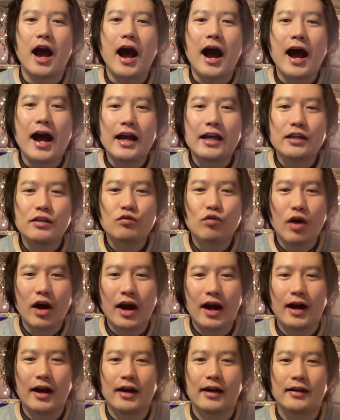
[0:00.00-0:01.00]
愛
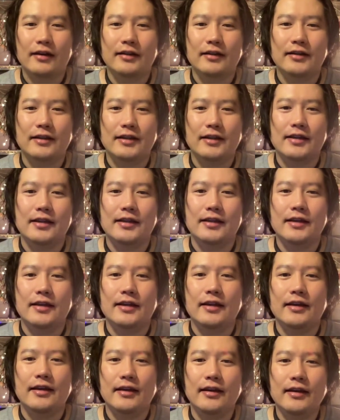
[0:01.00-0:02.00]
は
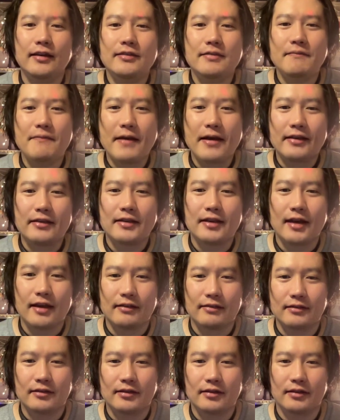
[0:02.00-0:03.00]

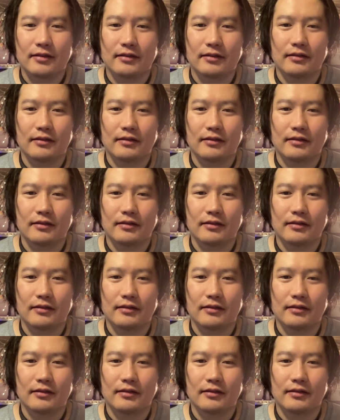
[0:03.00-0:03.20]
インディペンデント、